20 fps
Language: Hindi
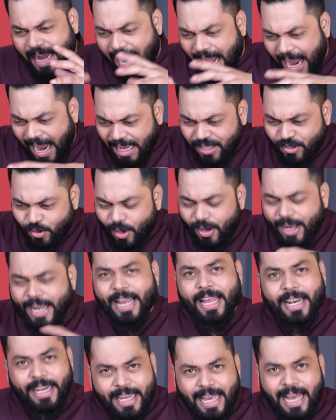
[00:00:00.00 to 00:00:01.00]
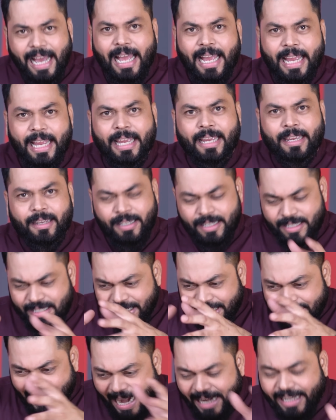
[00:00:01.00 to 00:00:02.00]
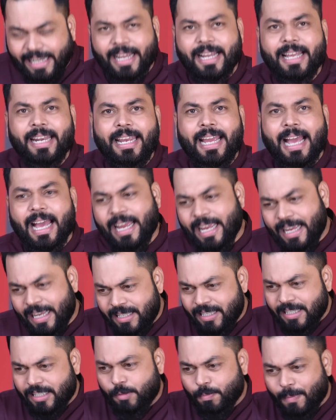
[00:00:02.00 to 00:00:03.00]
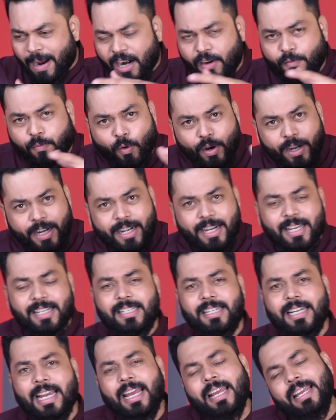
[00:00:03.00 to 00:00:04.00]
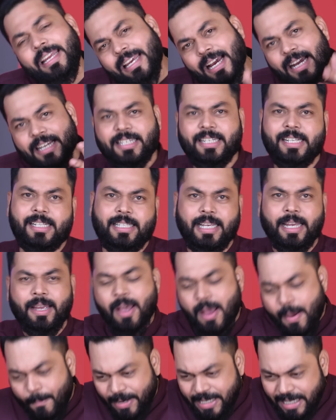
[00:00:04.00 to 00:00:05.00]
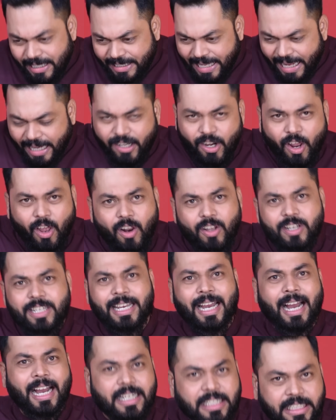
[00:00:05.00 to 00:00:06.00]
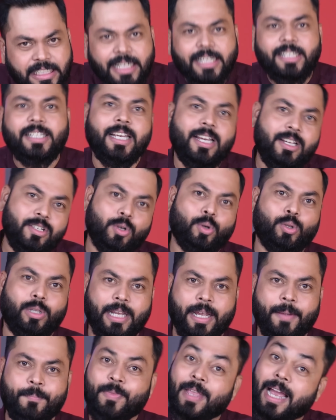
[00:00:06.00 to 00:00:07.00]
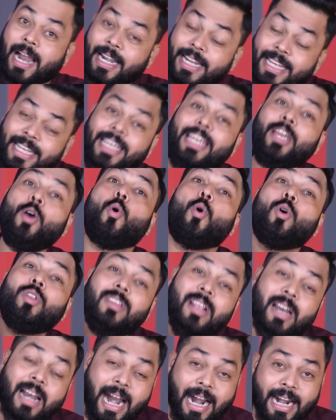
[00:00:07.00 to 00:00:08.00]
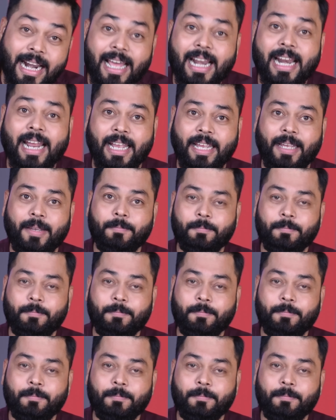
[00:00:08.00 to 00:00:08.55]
हा जो एरिया है ही जी कॅटेगरी आहे ही जी स्मार्टफोन इंडस्ट्री है ही अच्छी आहे म्हणजे टेक्नॉलॉजी चेंज होते आणि ही होत राहणार आहे